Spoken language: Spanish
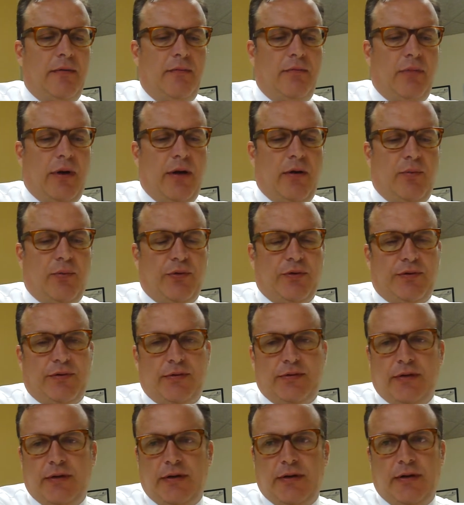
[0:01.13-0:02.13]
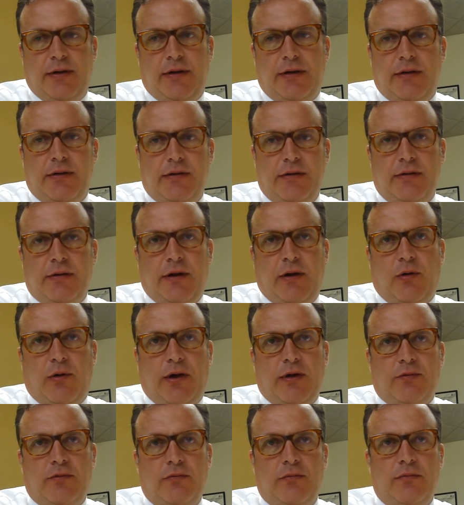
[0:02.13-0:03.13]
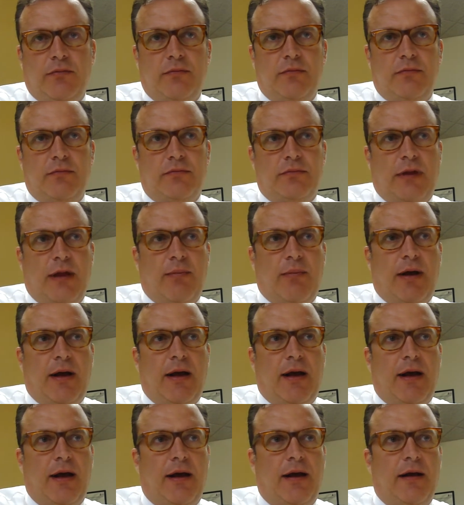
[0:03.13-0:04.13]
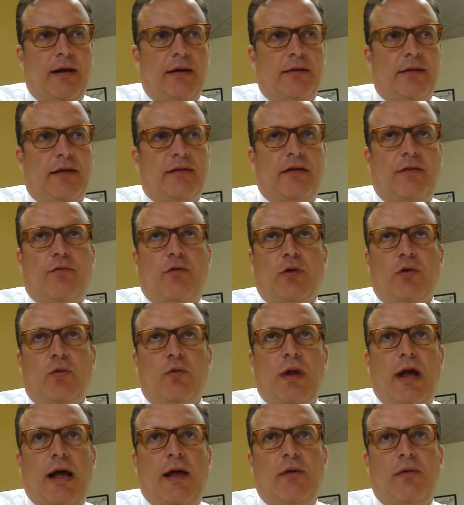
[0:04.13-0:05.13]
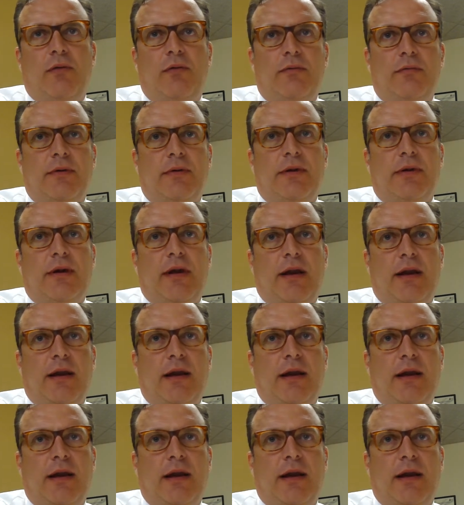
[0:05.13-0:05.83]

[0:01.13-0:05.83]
Bueno, pues eh, creo que es un tema desafortunado eh,